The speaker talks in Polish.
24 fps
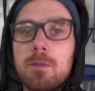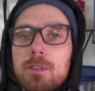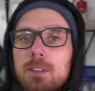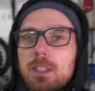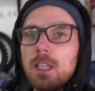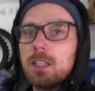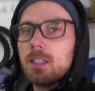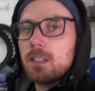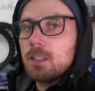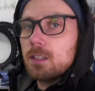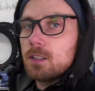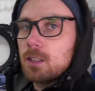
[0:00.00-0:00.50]
w
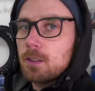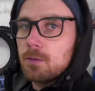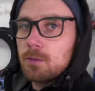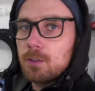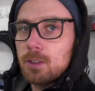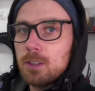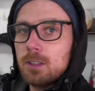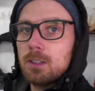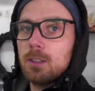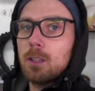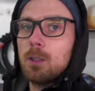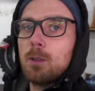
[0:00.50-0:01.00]
stanie się
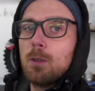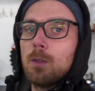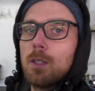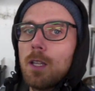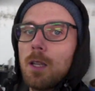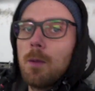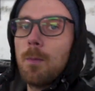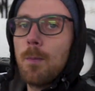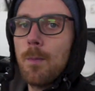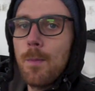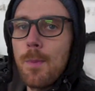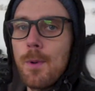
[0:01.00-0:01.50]
wszyscy
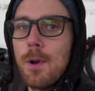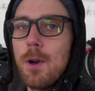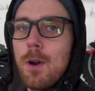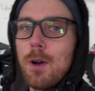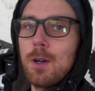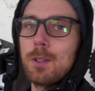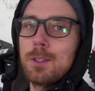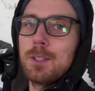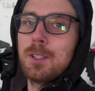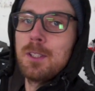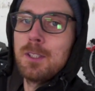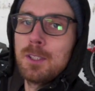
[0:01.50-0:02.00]
tutaj
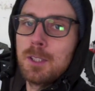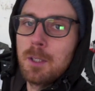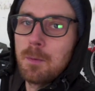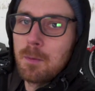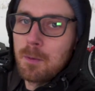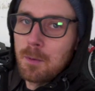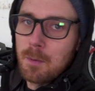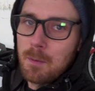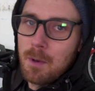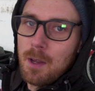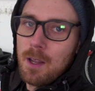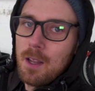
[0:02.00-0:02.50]
pogodzić,
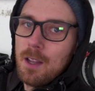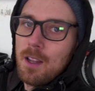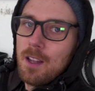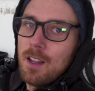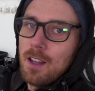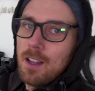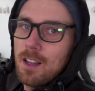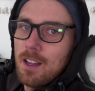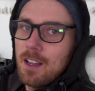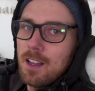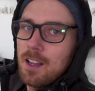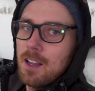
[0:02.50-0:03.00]
żebym
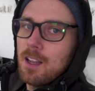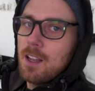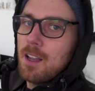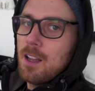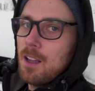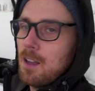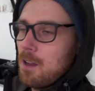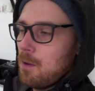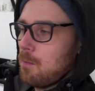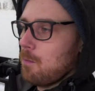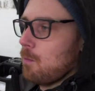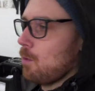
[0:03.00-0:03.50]

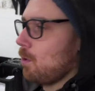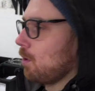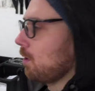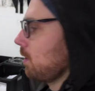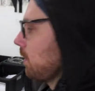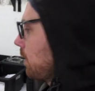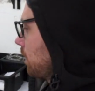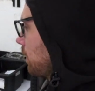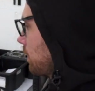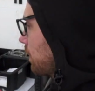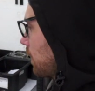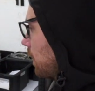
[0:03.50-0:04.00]
e, mógł
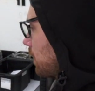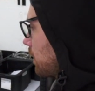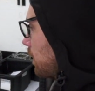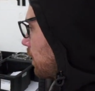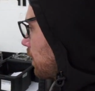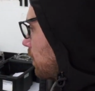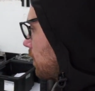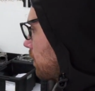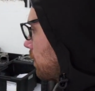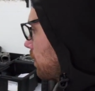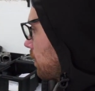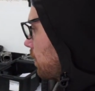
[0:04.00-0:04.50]

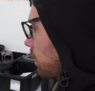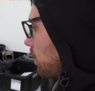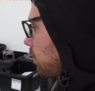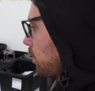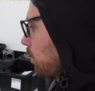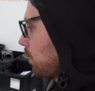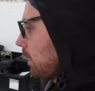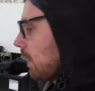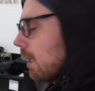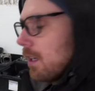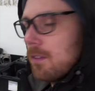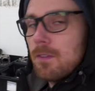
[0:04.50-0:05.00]
siedzieć
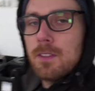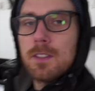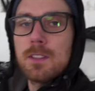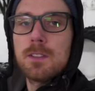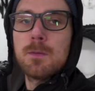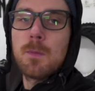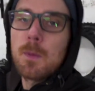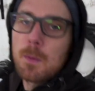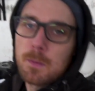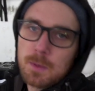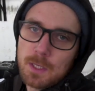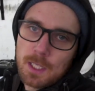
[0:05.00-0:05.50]
tutaj, więc
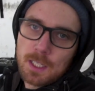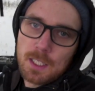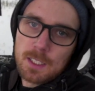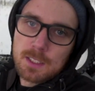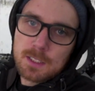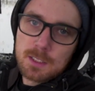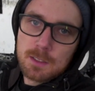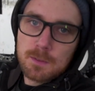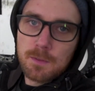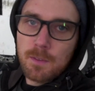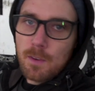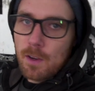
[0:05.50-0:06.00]
mam
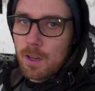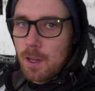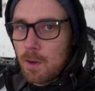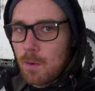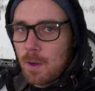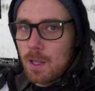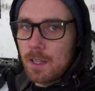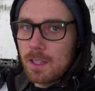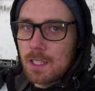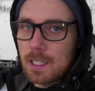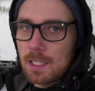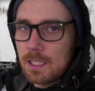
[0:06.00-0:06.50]
teraz swoje
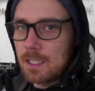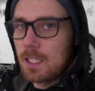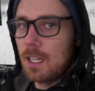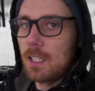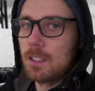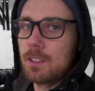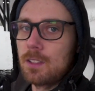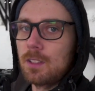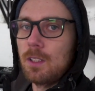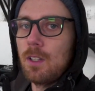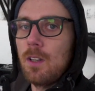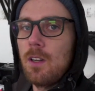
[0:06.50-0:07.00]
ładne
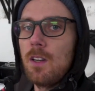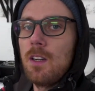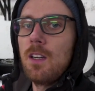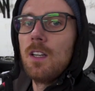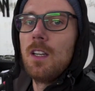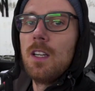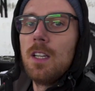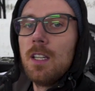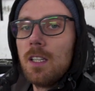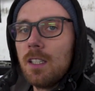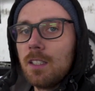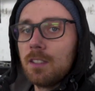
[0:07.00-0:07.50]
gniazdko,
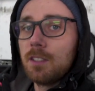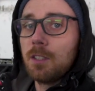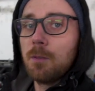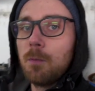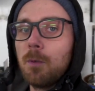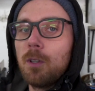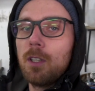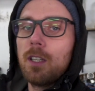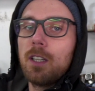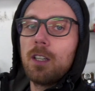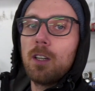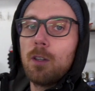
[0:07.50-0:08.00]
gdzie
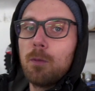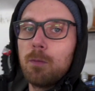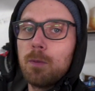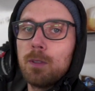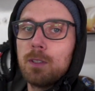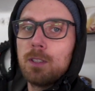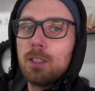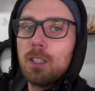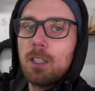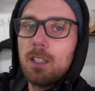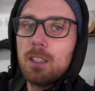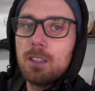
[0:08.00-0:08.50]
mogę
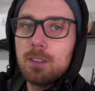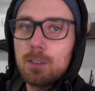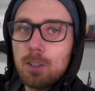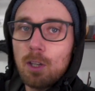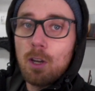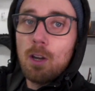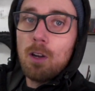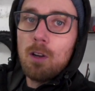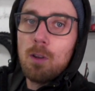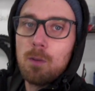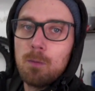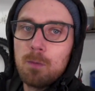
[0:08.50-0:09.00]
robić
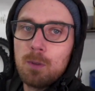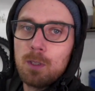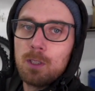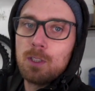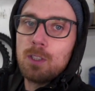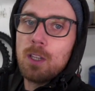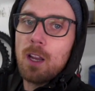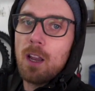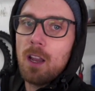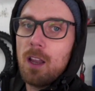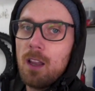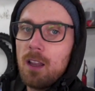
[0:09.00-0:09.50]
co mi
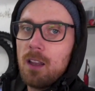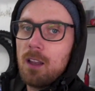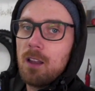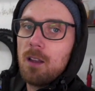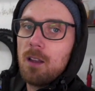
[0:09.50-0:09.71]
się